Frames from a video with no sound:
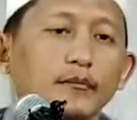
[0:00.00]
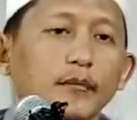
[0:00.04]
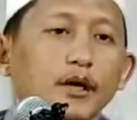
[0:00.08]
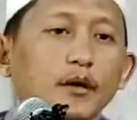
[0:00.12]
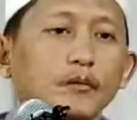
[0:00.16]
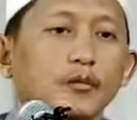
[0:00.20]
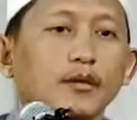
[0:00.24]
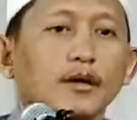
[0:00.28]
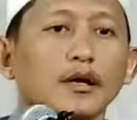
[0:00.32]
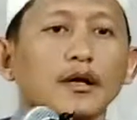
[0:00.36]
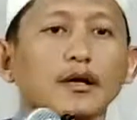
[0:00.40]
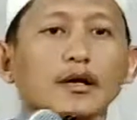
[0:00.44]

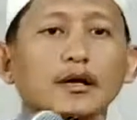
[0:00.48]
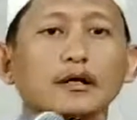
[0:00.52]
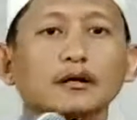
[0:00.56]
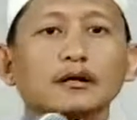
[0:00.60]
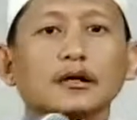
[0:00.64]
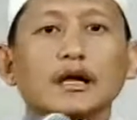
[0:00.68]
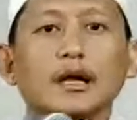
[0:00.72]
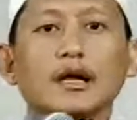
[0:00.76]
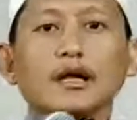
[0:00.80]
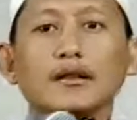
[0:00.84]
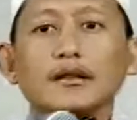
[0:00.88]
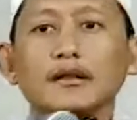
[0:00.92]
apalagi
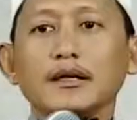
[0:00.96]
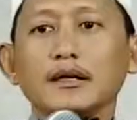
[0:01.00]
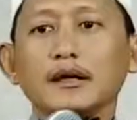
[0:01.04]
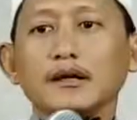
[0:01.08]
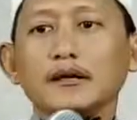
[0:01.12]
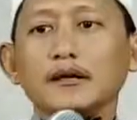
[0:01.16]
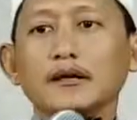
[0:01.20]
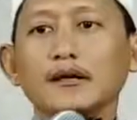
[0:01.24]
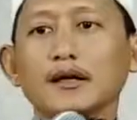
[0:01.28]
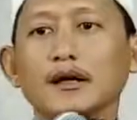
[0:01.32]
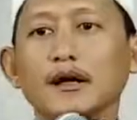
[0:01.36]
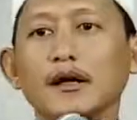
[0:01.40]

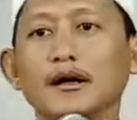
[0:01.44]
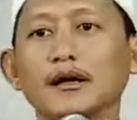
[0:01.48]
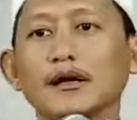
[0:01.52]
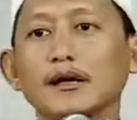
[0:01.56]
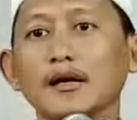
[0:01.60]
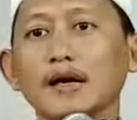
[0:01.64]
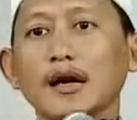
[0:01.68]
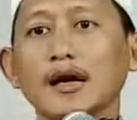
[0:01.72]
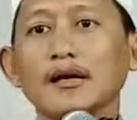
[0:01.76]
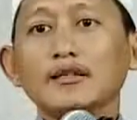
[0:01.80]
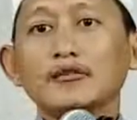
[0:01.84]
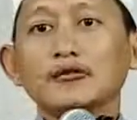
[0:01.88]
tahdirnya
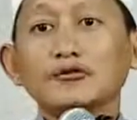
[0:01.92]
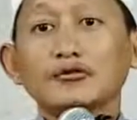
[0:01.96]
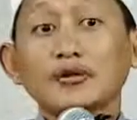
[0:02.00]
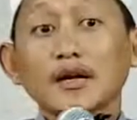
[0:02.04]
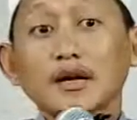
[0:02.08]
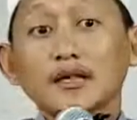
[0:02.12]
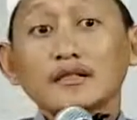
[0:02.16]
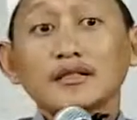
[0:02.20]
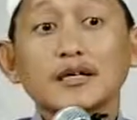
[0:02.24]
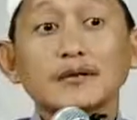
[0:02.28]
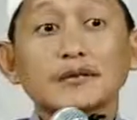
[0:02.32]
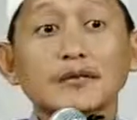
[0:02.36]
karena nggak
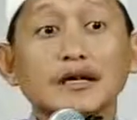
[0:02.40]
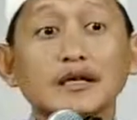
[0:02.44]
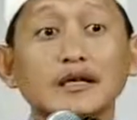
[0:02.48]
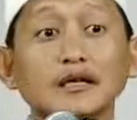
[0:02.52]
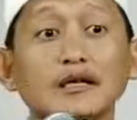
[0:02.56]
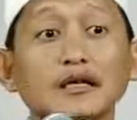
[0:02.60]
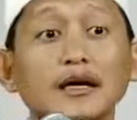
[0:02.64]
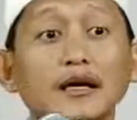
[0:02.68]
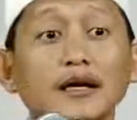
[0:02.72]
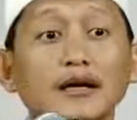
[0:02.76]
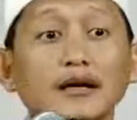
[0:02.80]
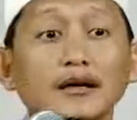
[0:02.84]
suka sama
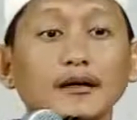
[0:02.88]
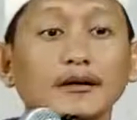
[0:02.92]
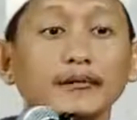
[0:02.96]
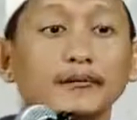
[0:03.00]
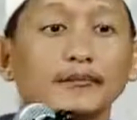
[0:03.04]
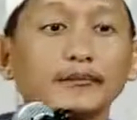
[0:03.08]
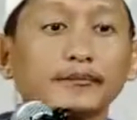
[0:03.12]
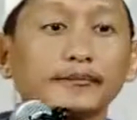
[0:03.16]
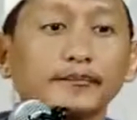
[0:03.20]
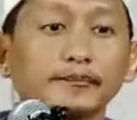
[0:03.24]
dia